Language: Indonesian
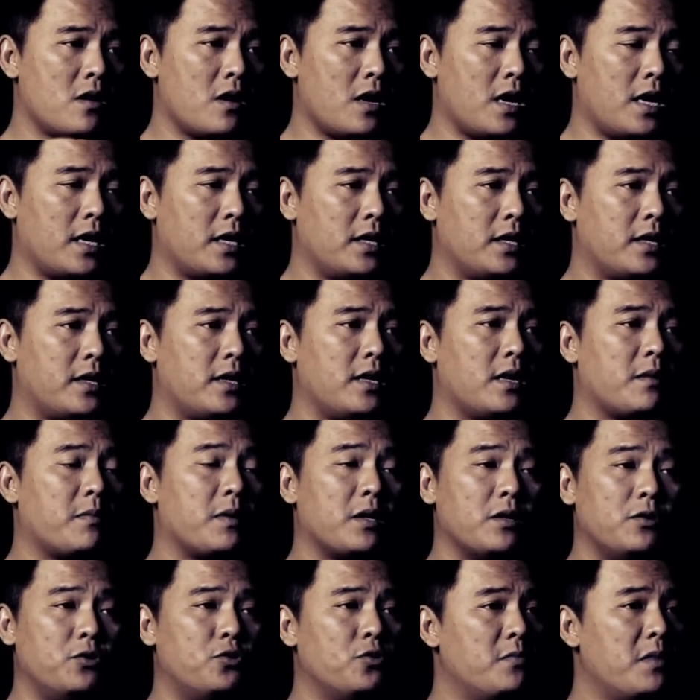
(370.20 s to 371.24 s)
Akhirnya
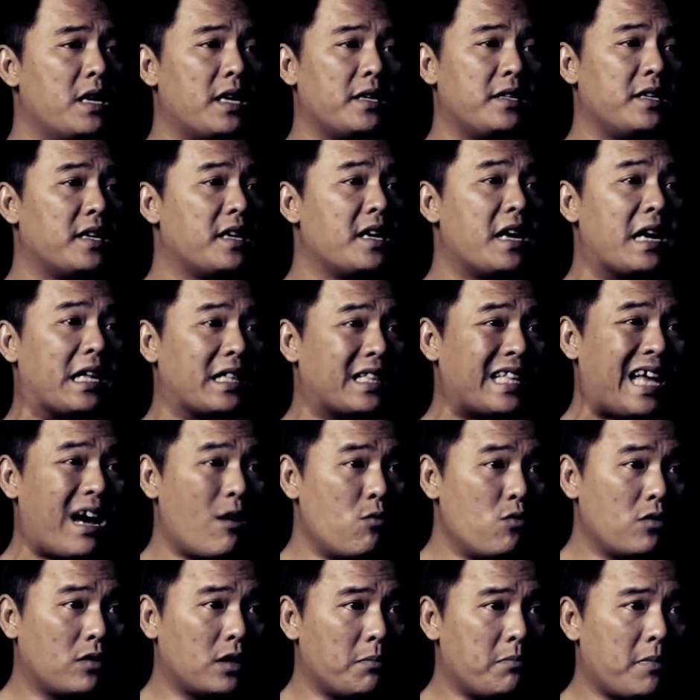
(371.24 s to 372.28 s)
apa? Jumlahnya nggak
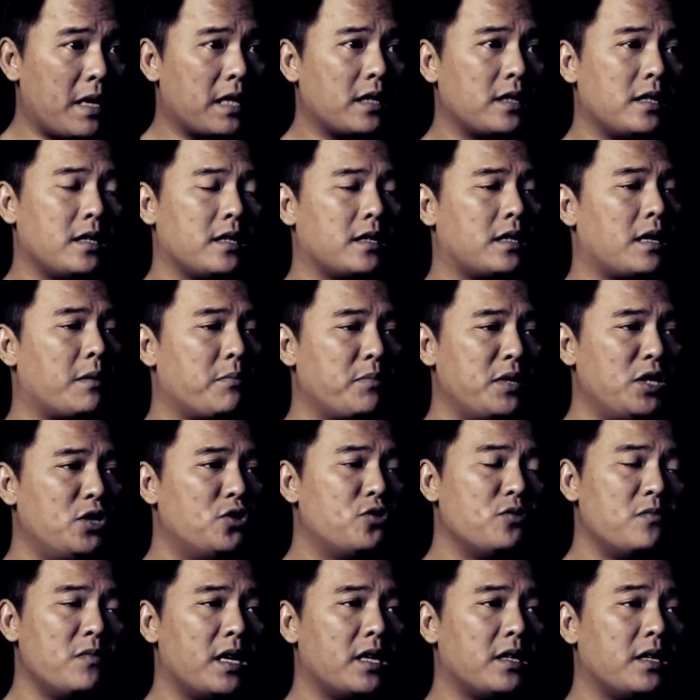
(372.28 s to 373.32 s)
tahu tepatnya, tapi
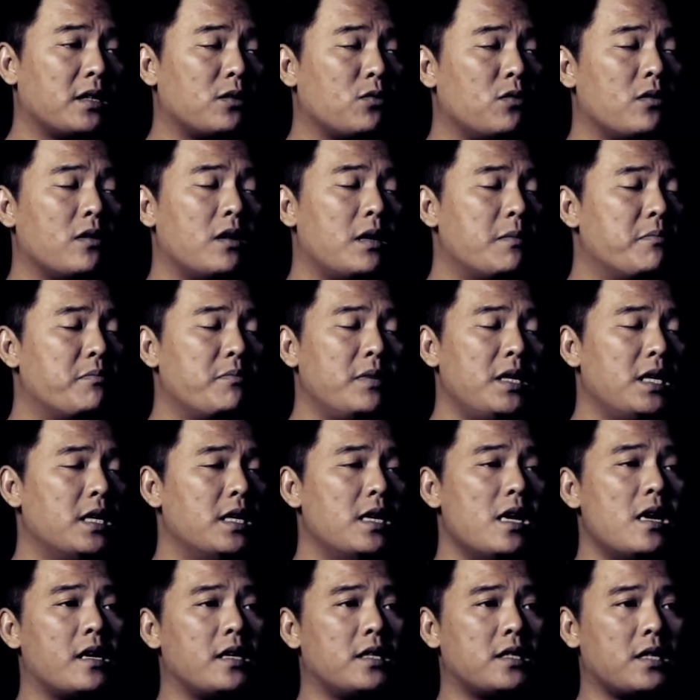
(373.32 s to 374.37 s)
jumlahnya itu lebih
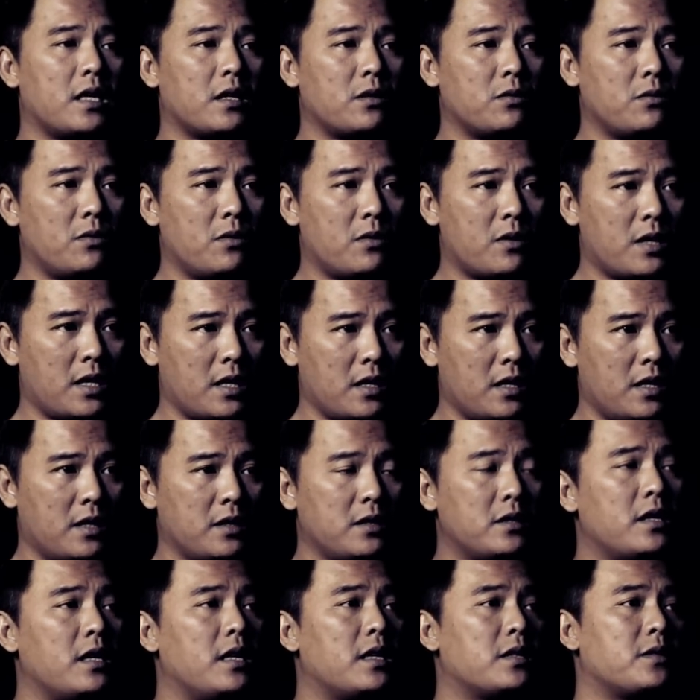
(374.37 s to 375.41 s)
dari satu orang yang
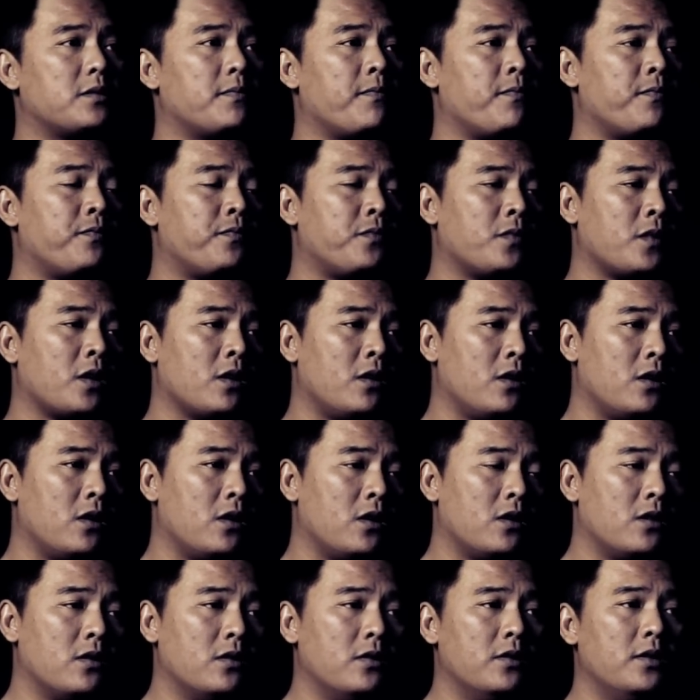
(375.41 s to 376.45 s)
jelas.
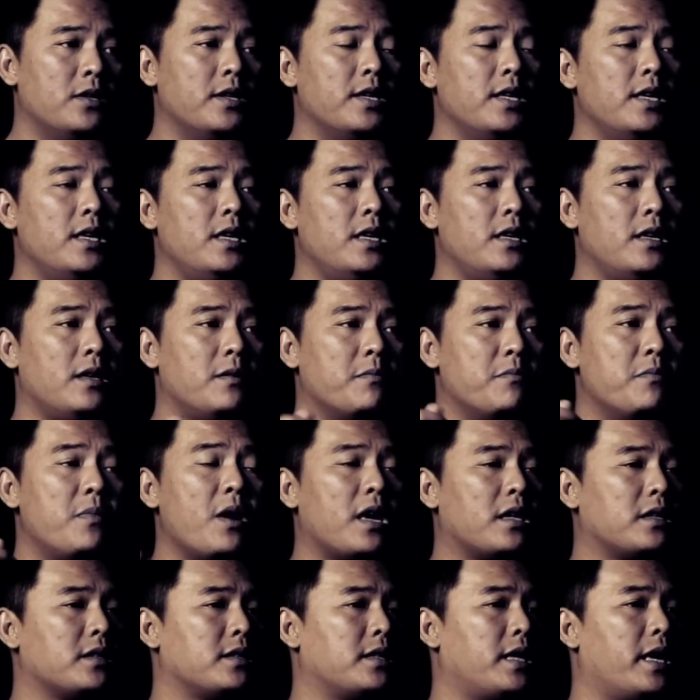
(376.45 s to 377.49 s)

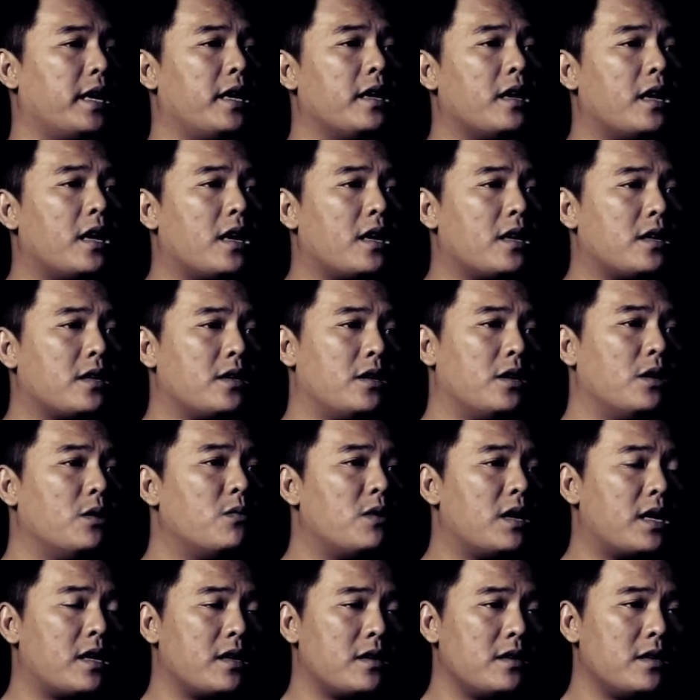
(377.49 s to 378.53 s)
Dibantailah
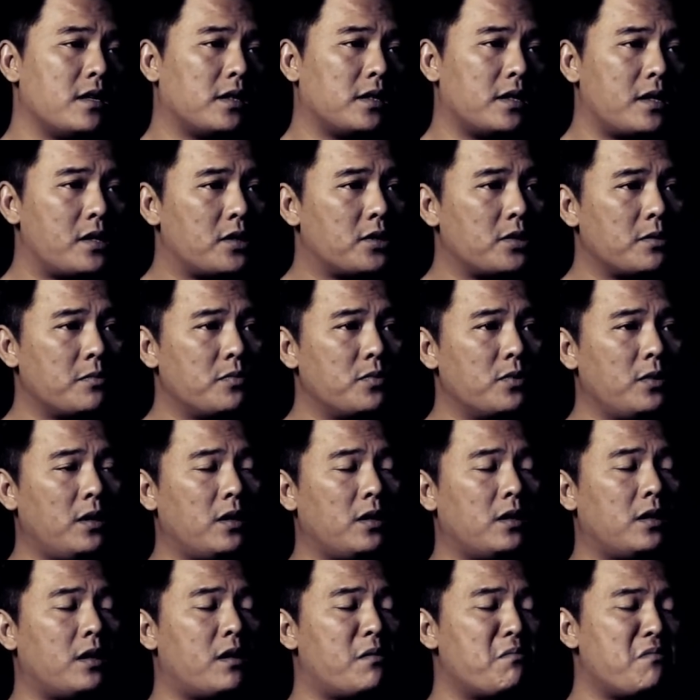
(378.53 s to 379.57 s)
keluarga
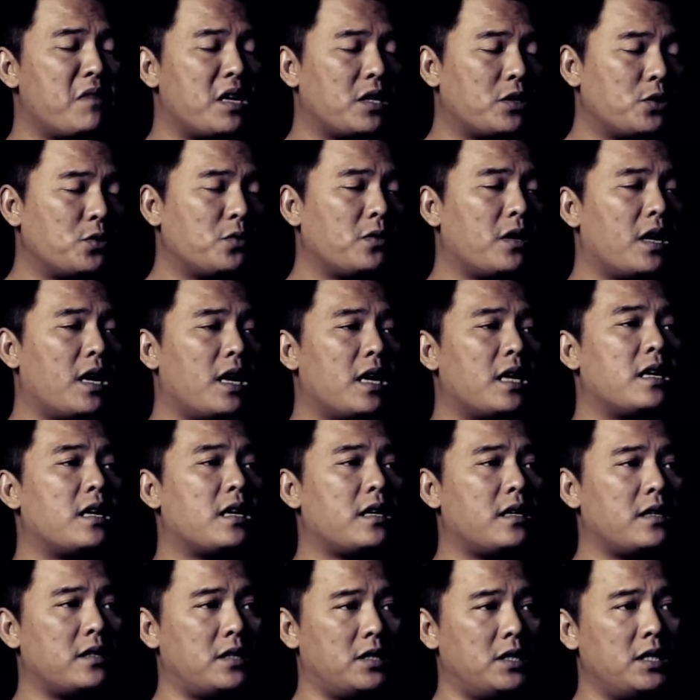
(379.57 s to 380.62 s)
tersebut, termasuk
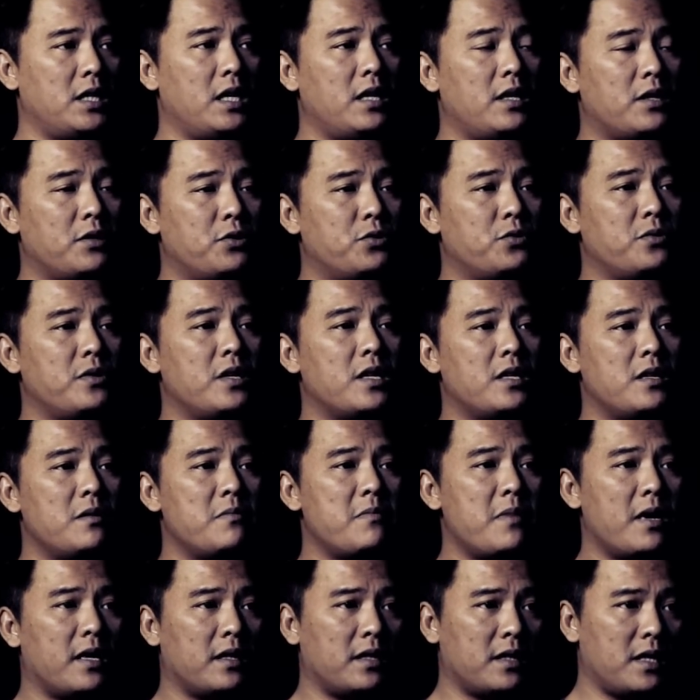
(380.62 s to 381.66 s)
anak kecilnya juga
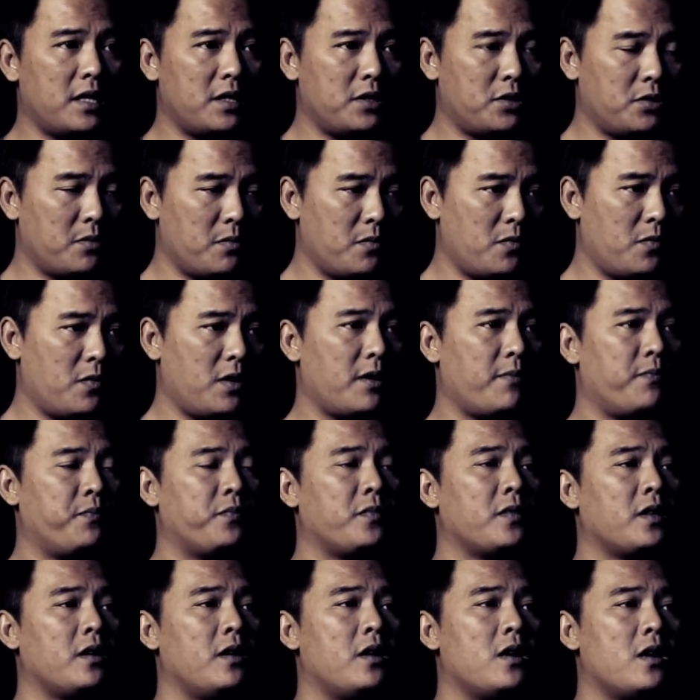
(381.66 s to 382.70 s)
dibantai semua.
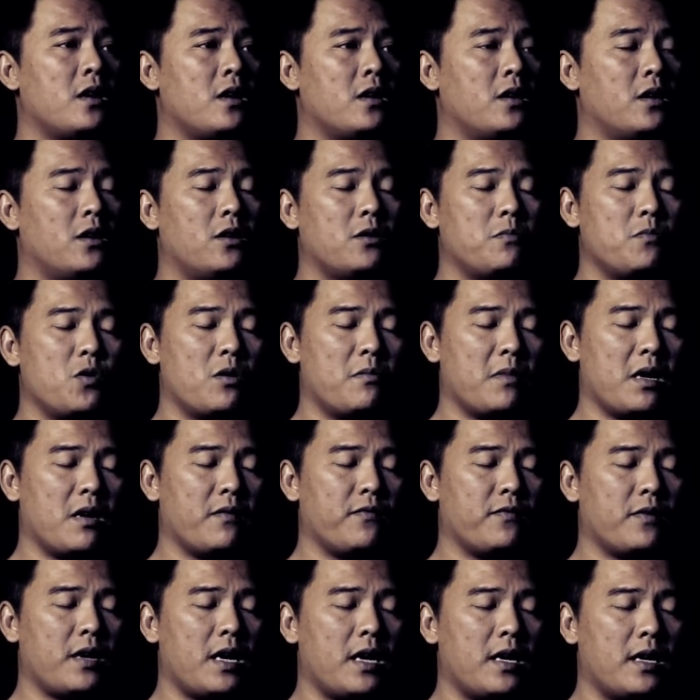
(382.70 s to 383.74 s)
Oh mohon
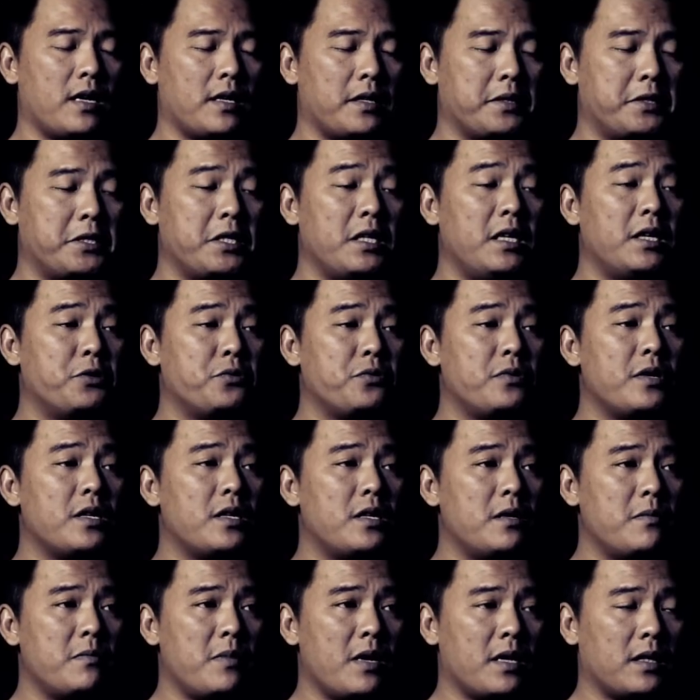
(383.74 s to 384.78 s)
maaf, anak kecilnya juga
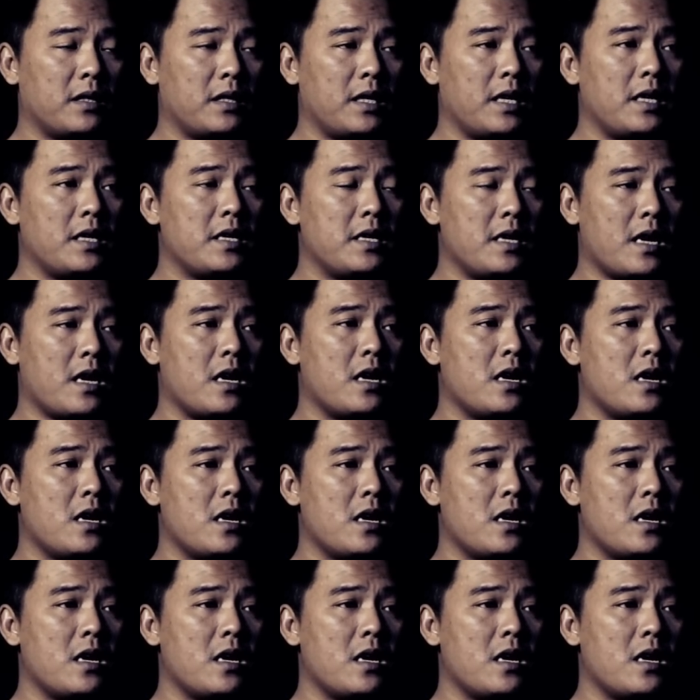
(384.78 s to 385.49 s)
dibantai. Nah,